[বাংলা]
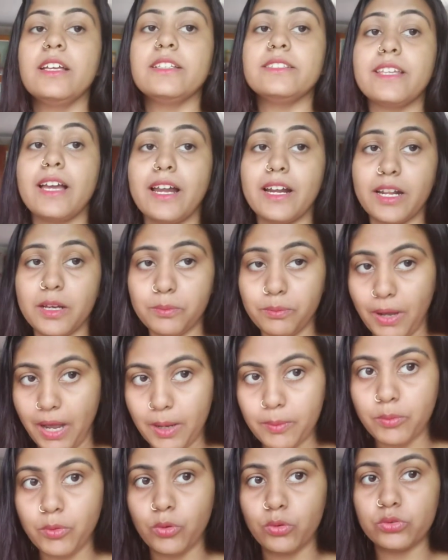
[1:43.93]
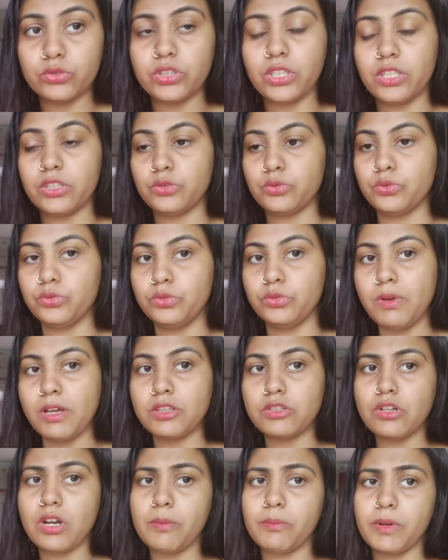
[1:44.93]
যারা ভাবো যে
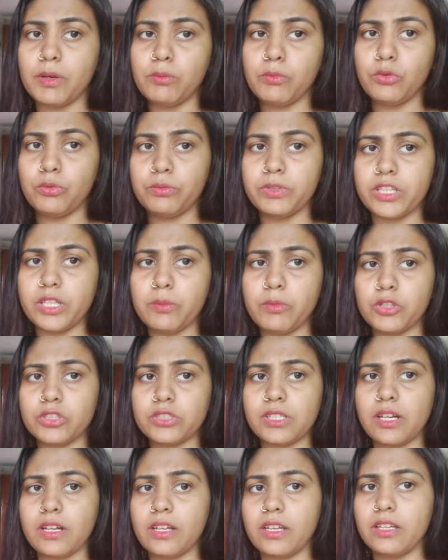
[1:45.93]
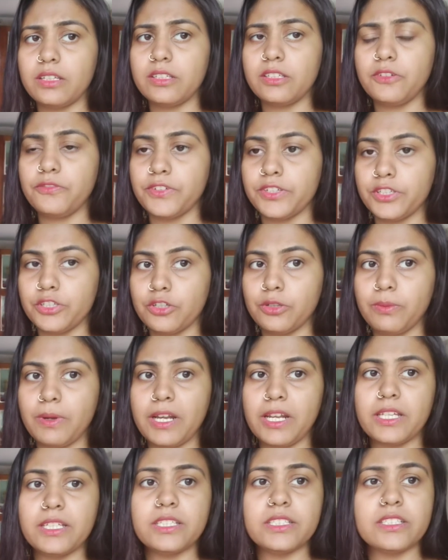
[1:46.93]
শুধুমাত্র আমরা মমিতা পোশাককে নিয়ে ভিডিও
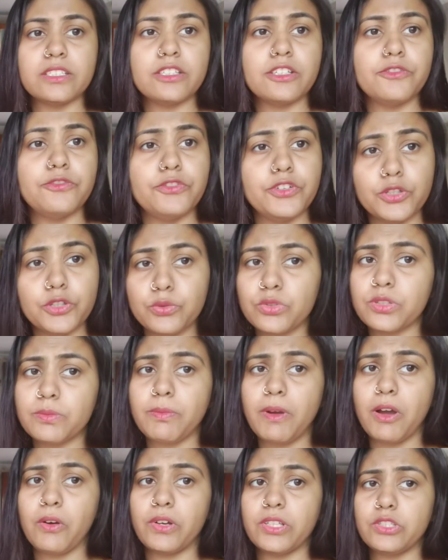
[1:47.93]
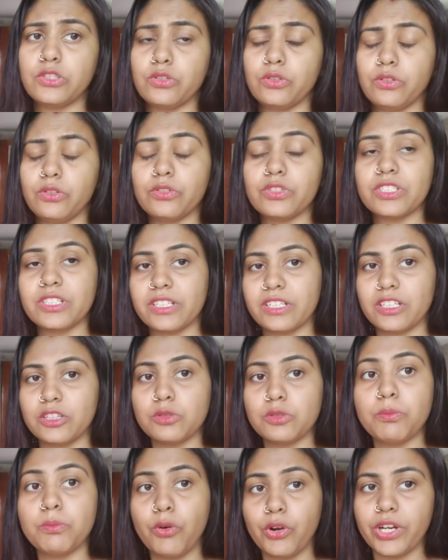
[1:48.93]
বানাই নিজেদের ভিউজ পাওয়ার জন্য সেটা
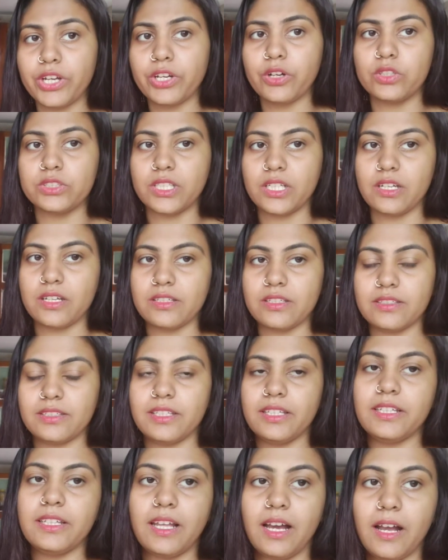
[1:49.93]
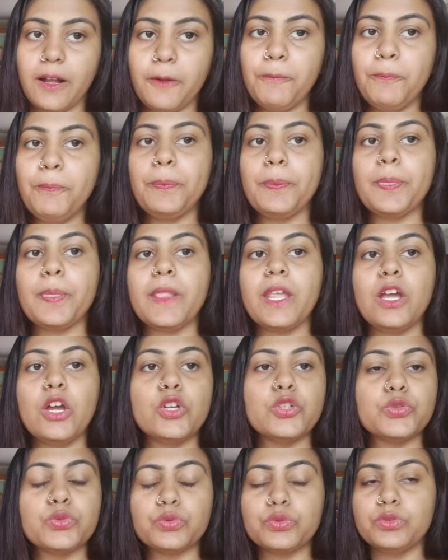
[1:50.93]
তো পরের কথায় আসছি না
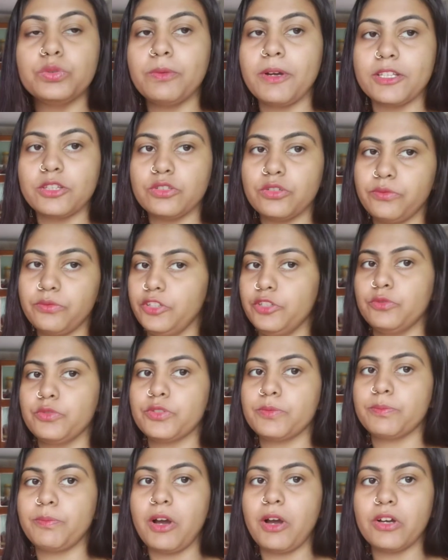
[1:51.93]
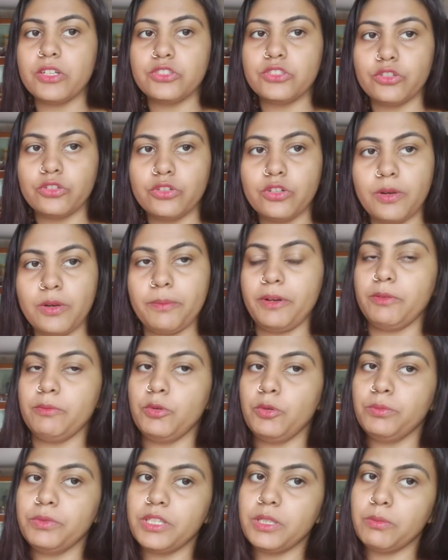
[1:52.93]
শুধুমাত্র ভিউজ পাওয়ার জন্য আমরা
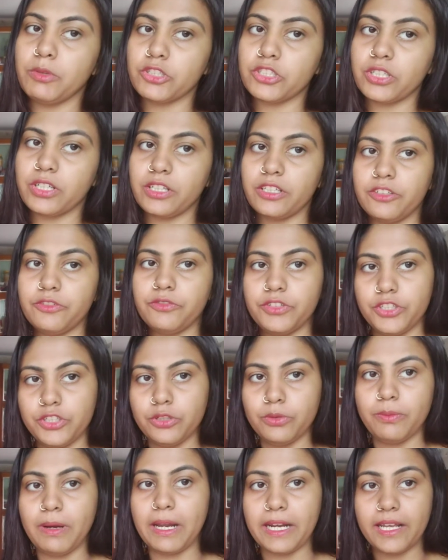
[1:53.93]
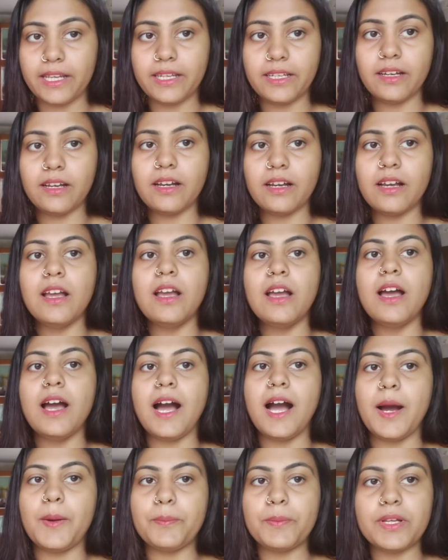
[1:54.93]
মমিতা পোশাককে নিয়ে ভিডিও বানাই না
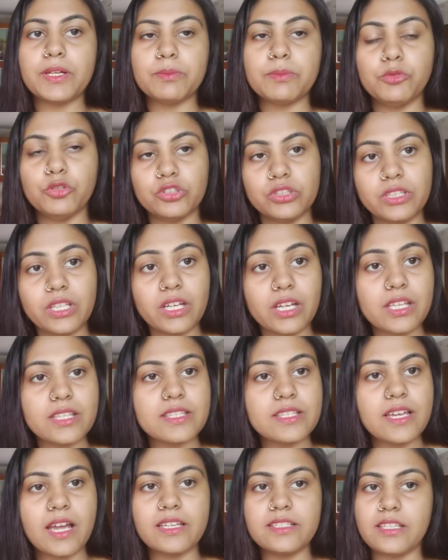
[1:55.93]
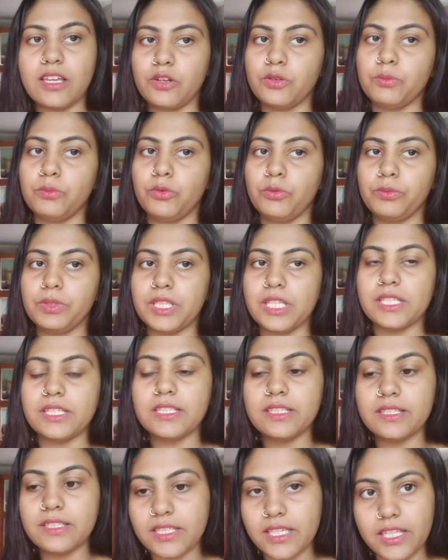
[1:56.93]
আমরা মন থেকে চাই যেন
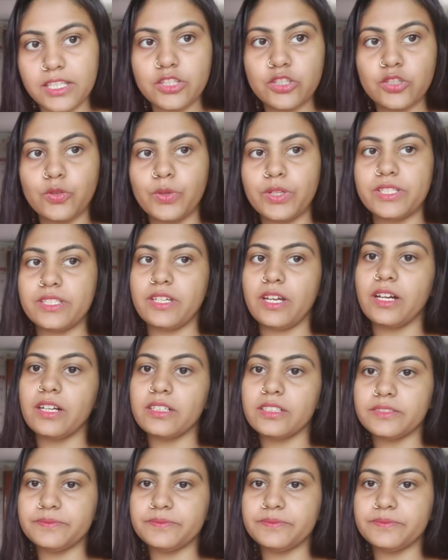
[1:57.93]
মমিতাদি চেঞ্জ হয়ে যাক